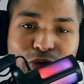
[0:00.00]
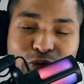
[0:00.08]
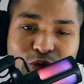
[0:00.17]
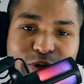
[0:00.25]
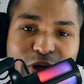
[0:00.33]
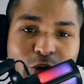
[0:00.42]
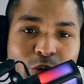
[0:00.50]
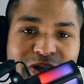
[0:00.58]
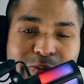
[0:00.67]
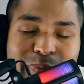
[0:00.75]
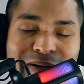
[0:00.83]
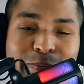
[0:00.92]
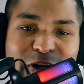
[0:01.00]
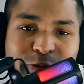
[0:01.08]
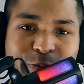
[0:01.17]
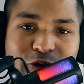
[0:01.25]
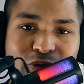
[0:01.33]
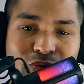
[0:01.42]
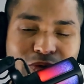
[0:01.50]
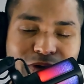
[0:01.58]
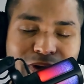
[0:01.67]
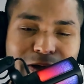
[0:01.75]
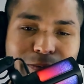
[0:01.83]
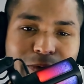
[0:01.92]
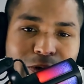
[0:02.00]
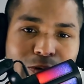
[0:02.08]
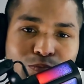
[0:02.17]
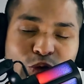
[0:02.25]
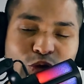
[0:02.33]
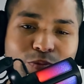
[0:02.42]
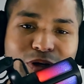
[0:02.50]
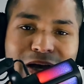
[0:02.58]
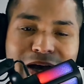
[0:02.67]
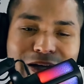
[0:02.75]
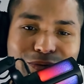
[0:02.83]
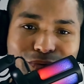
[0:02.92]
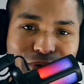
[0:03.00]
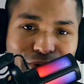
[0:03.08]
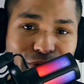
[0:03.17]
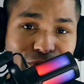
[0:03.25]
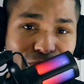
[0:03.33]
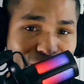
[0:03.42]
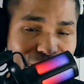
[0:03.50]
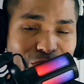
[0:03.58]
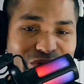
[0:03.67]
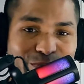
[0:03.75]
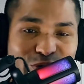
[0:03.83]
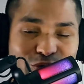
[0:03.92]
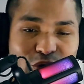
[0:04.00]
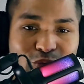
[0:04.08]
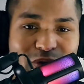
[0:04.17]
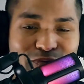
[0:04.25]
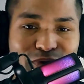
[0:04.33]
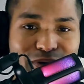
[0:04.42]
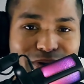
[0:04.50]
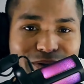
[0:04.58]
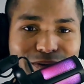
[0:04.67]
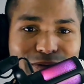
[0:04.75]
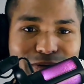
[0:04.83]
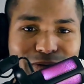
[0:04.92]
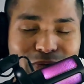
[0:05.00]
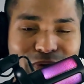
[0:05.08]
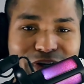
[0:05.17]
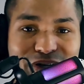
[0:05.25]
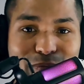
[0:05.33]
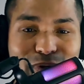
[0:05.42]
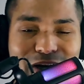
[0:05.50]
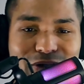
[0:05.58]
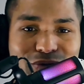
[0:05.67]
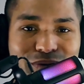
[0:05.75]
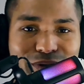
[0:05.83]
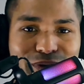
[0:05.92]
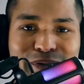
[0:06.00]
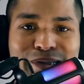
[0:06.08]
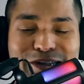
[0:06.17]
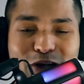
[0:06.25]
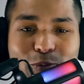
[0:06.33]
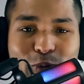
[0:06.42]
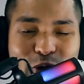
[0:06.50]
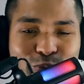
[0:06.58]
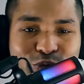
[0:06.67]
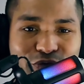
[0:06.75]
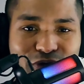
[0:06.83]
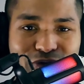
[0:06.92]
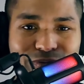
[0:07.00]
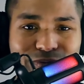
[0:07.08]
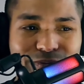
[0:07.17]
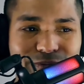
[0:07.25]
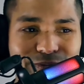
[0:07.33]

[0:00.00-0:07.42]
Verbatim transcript: o YouTube recomenda para mais pessoas, tá? Muito obrigado, que Deus abençoe sua vida. Um grande abraço e até o próximo vídeo.